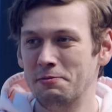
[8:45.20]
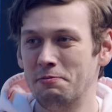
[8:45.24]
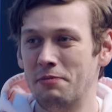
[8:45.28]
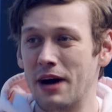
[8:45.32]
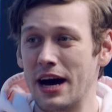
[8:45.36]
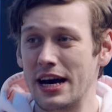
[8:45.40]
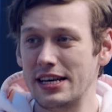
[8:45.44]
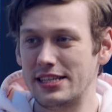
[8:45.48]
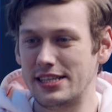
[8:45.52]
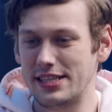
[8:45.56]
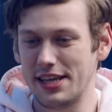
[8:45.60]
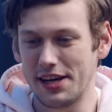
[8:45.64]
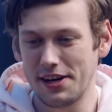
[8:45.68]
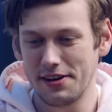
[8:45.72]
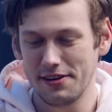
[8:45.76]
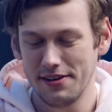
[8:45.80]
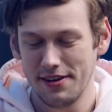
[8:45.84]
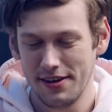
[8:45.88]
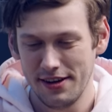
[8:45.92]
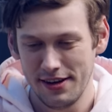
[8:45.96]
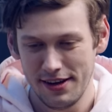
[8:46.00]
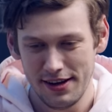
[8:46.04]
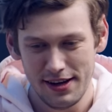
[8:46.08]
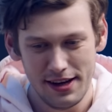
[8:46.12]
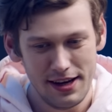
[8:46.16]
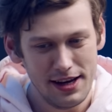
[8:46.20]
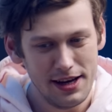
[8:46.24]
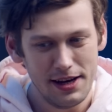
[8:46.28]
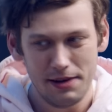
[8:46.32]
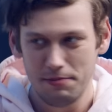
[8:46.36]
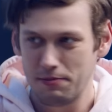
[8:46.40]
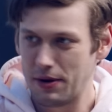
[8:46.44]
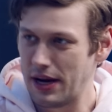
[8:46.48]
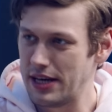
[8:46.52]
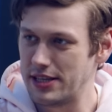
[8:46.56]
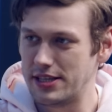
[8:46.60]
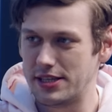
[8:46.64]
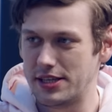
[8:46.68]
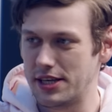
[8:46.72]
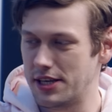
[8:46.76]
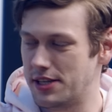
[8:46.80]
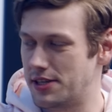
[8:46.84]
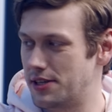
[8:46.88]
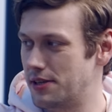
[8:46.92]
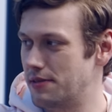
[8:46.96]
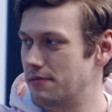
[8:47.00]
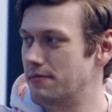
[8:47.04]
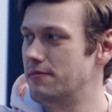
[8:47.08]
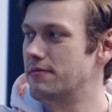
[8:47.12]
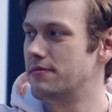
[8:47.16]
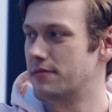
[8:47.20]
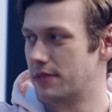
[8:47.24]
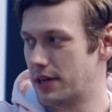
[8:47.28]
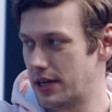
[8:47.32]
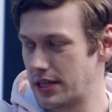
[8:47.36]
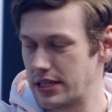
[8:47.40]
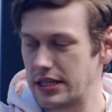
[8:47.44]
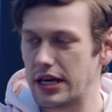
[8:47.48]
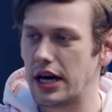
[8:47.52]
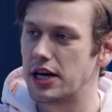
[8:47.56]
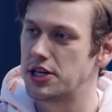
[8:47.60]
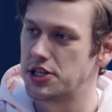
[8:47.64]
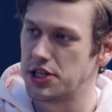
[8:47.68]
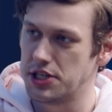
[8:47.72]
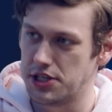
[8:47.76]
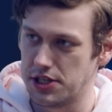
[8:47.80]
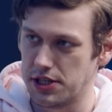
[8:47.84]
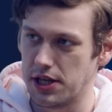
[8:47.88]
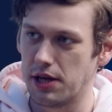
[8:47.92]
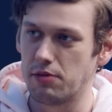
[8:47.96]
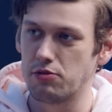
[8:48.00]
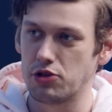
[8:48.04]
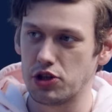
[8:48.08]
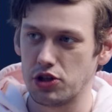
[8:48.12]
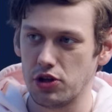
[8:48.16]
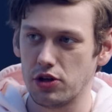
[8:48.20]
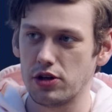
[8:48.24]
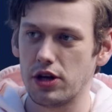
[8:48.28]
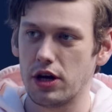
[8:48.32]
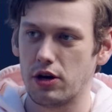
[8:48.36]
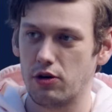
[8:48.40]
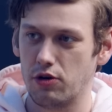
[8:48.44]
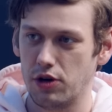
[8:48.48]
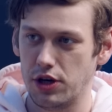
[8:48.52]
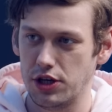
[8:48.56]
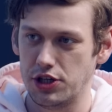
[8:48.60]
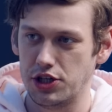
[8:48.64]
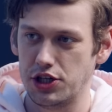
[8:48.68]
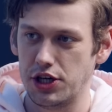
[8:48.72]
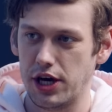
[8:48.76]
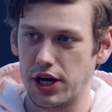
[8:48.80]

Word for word: Мастер, простите, Расскажите нам, что такое